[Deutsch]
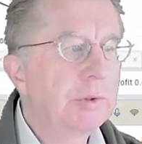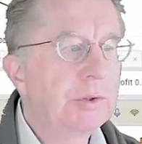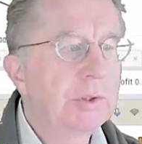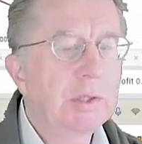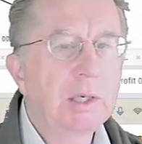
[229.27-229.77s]
die
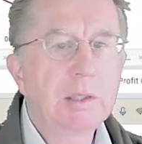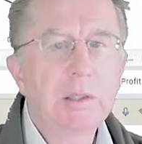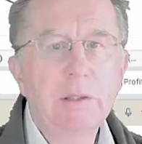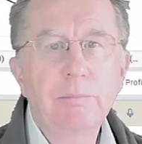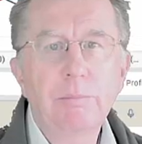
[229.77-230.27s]
sind alle
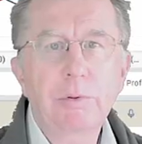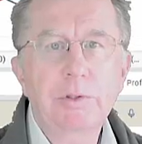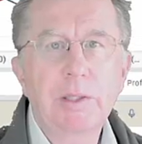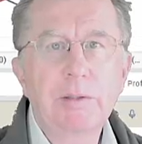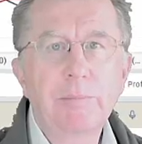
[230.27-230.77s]
im
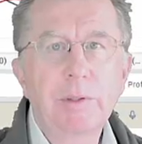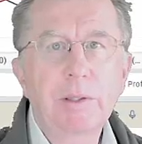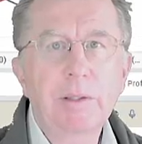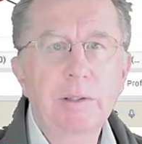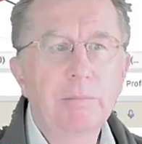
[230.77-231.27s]

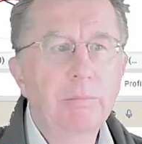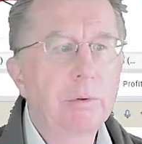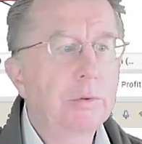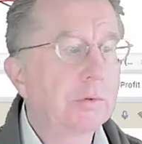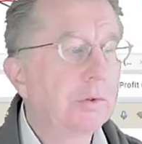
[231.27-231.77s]
Prozentbereich im
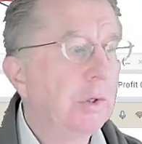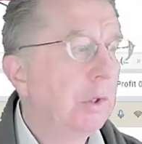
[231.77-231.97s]
Plus.